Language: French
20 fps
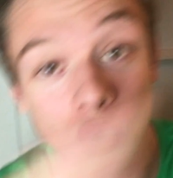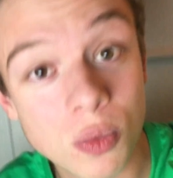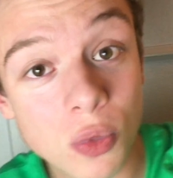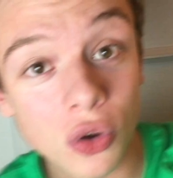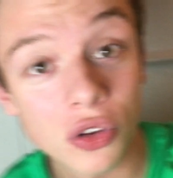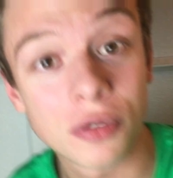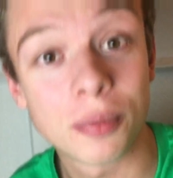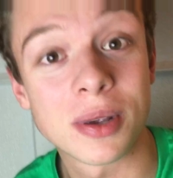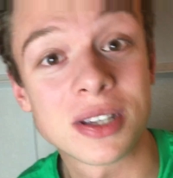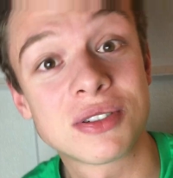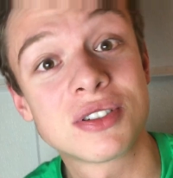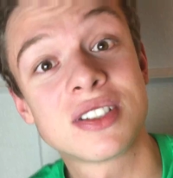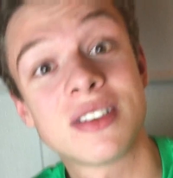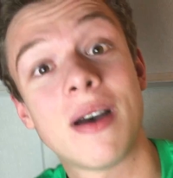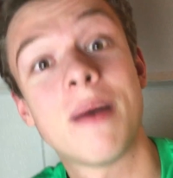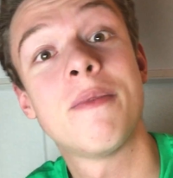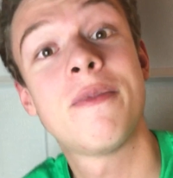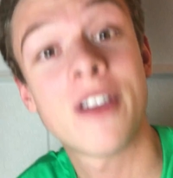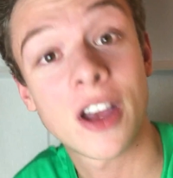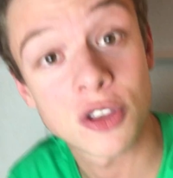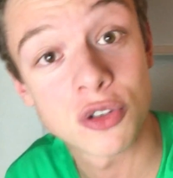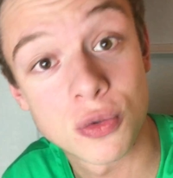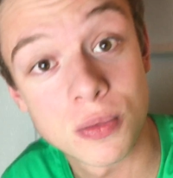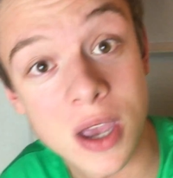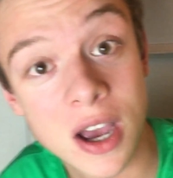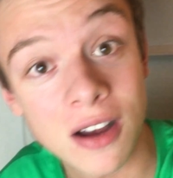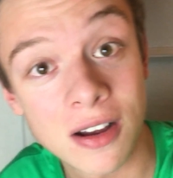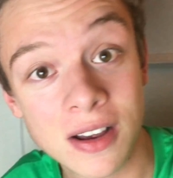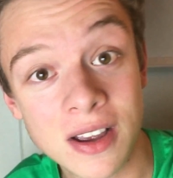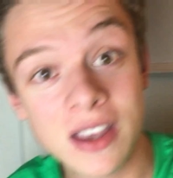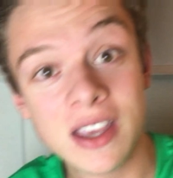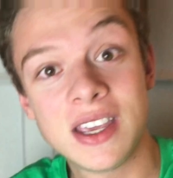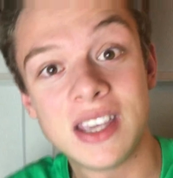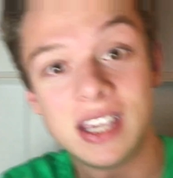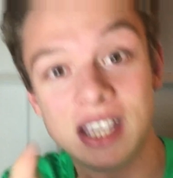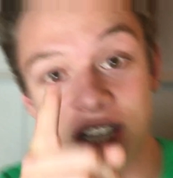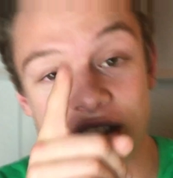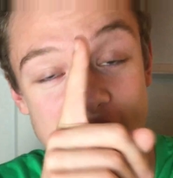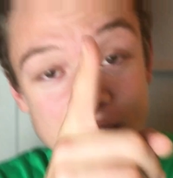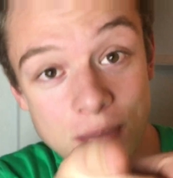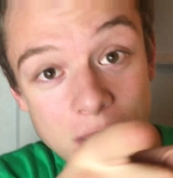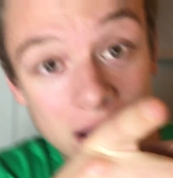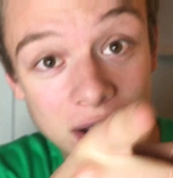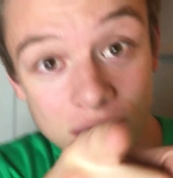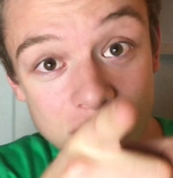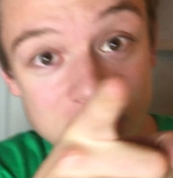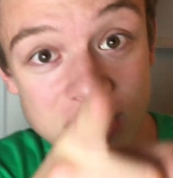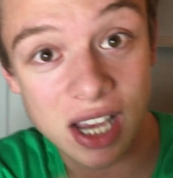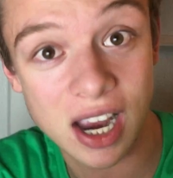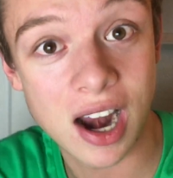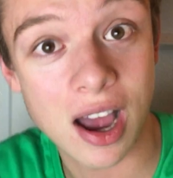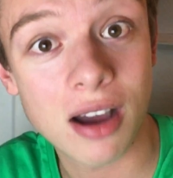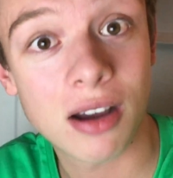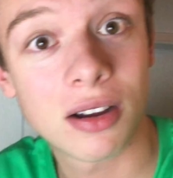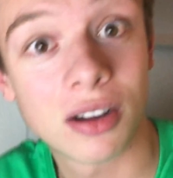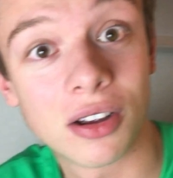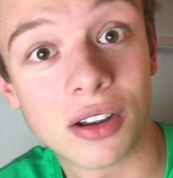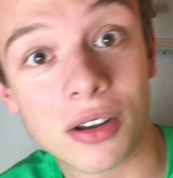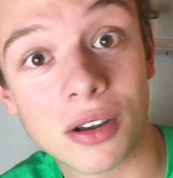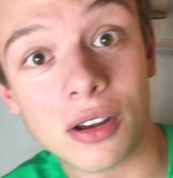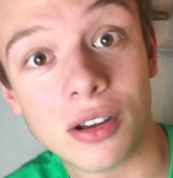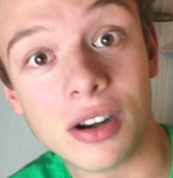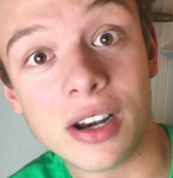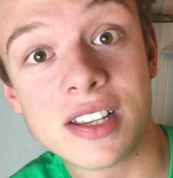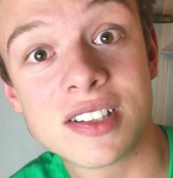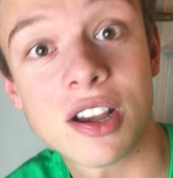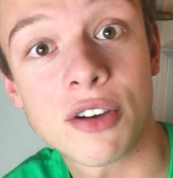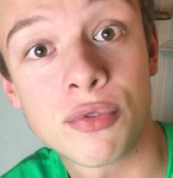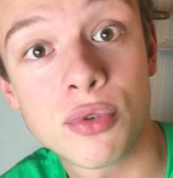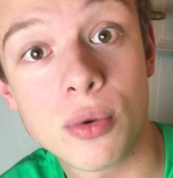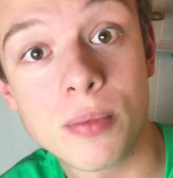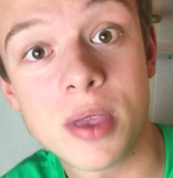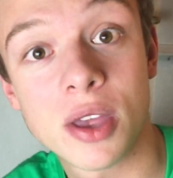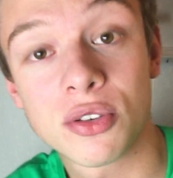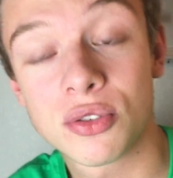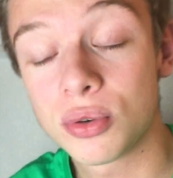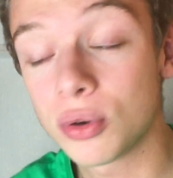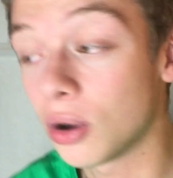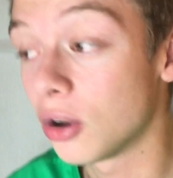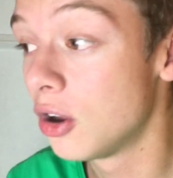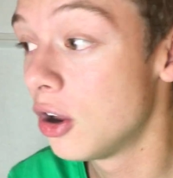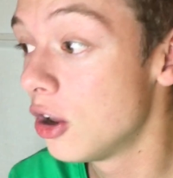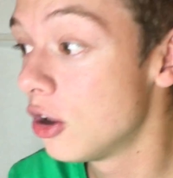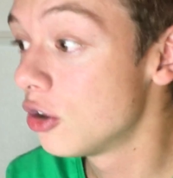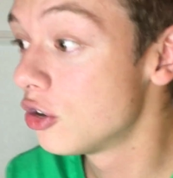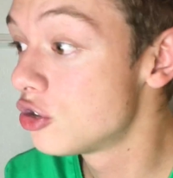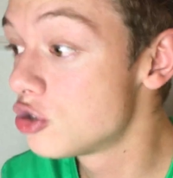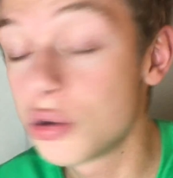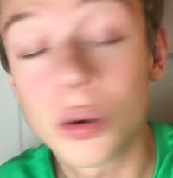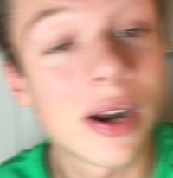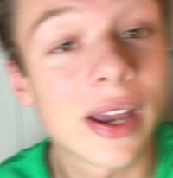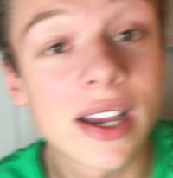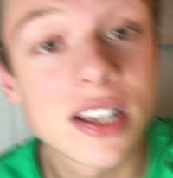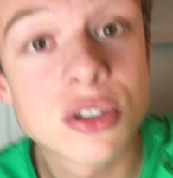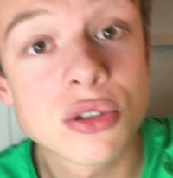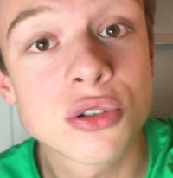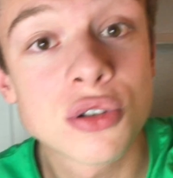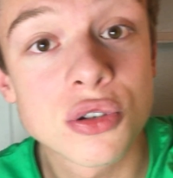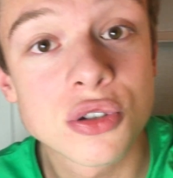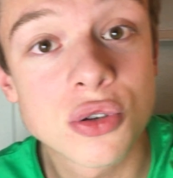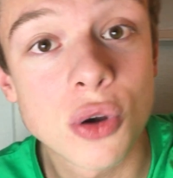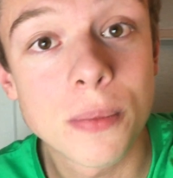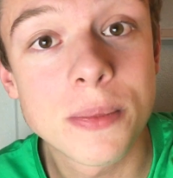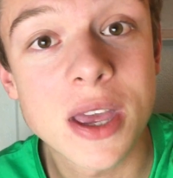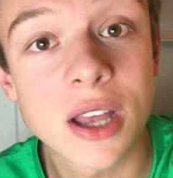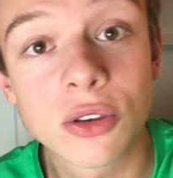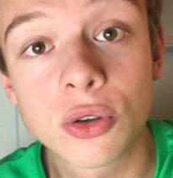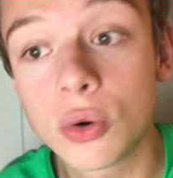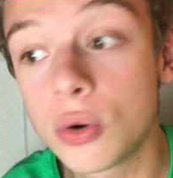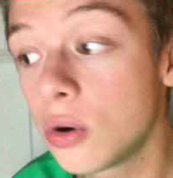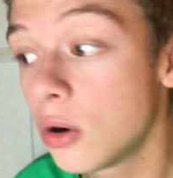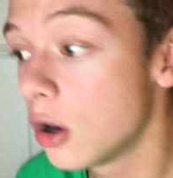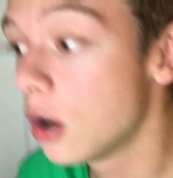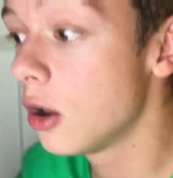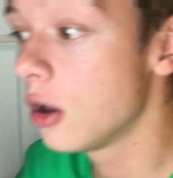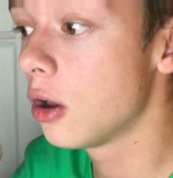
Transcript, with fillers: le monde parce que ça va me faire du bien. Et j'espère que vous serez là. Euh, les infos, bien sûr, sur les réseaux sociaux bientôt.